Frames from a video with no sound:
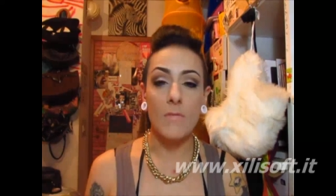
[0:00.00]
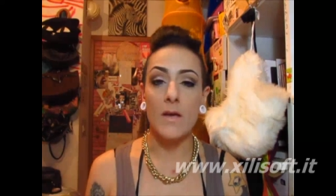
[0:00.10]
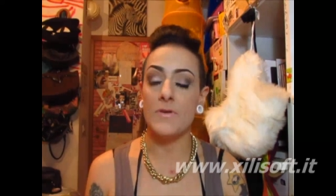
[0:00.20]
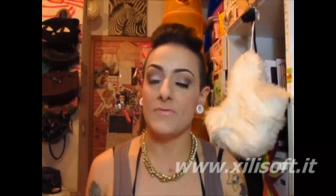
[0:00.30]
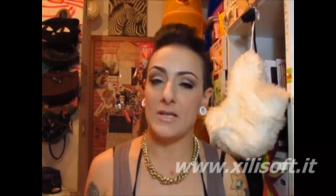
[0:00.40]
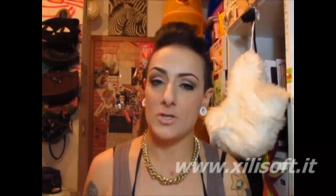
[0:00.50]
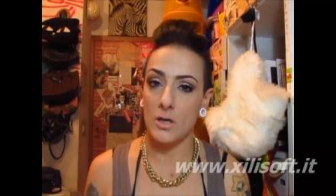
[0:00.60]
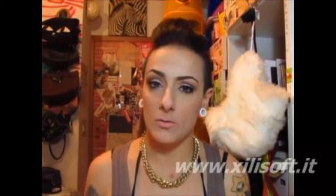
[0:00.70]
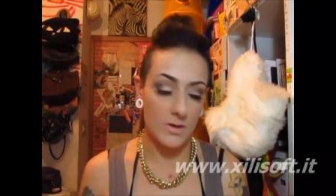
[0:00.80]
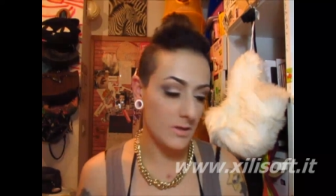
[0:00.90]
vi faccio
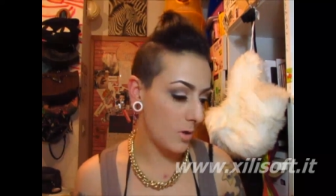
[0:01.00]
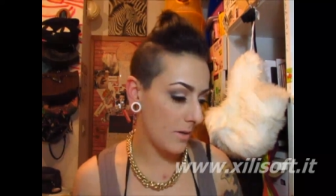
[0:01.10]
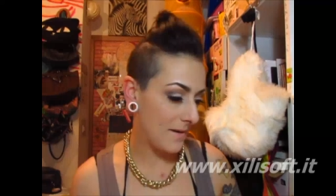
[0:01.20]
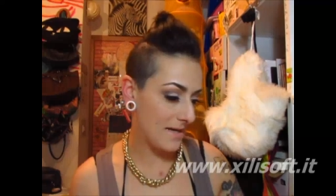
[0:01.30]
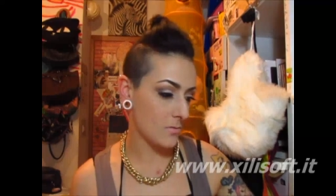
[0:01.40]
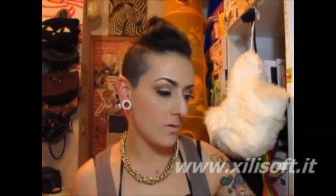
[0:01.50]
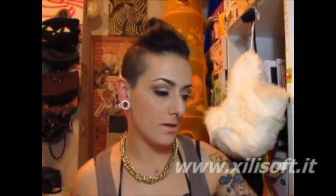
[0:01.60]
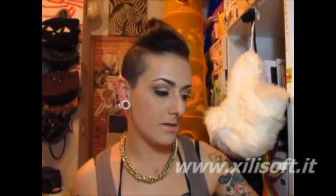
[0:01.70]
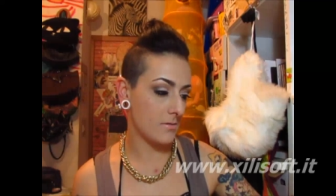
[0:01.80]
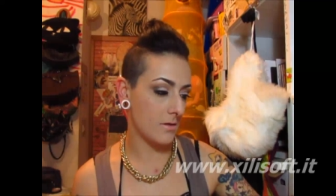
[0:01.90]
l'augurio di buona Pasqua
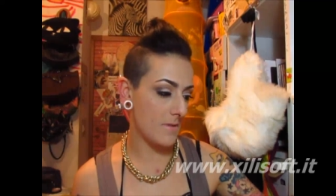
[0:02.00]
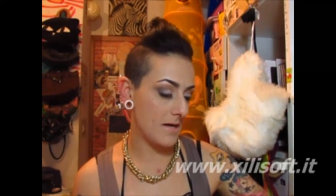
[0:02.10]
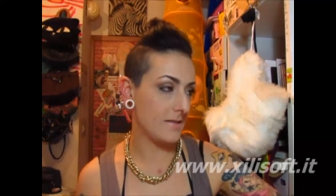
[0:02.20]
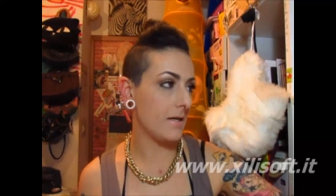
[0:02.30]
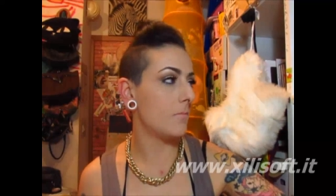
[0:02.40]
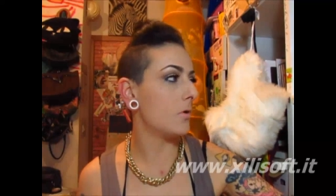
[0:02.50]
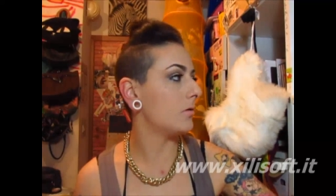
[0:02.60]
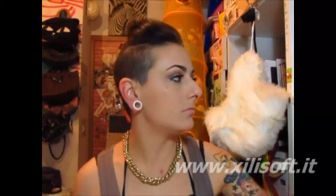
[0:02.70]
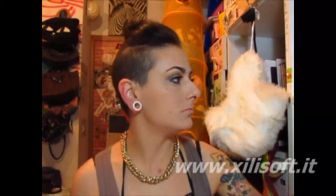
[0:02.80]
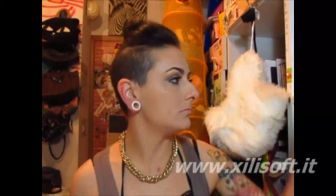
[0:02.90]
anche se oramai
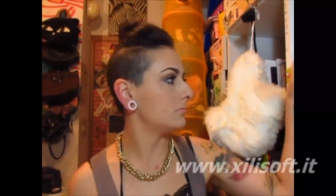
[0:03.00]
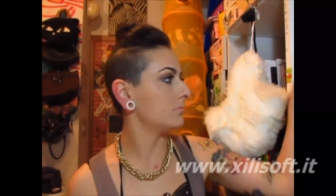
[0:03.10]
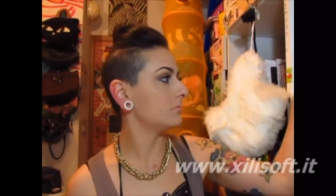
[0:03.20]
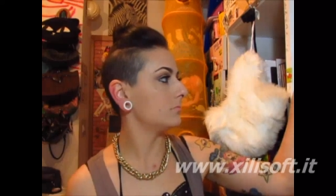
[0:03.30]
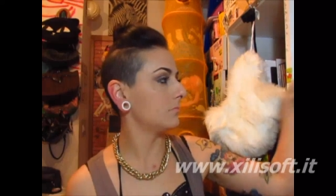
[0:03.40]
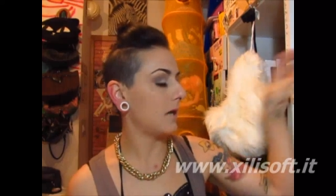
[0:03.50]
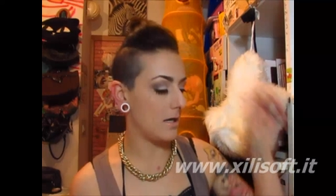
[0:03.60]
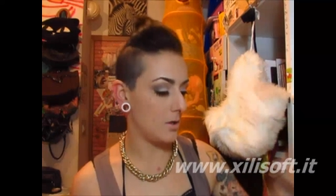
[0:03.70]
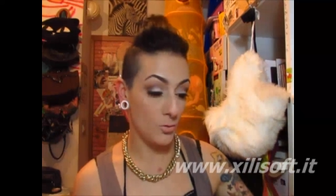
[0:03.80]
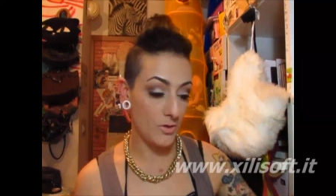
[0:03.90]
siamo mm,
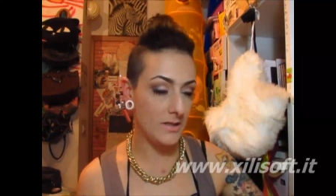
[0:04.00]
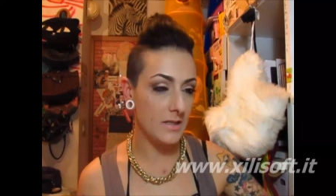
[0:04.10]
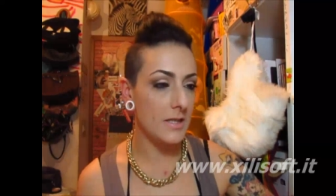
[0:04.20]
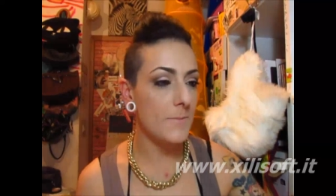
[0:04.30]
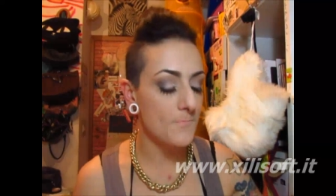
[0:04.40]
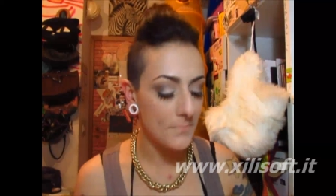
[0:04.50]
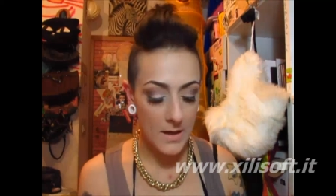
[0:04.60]
a lunedì.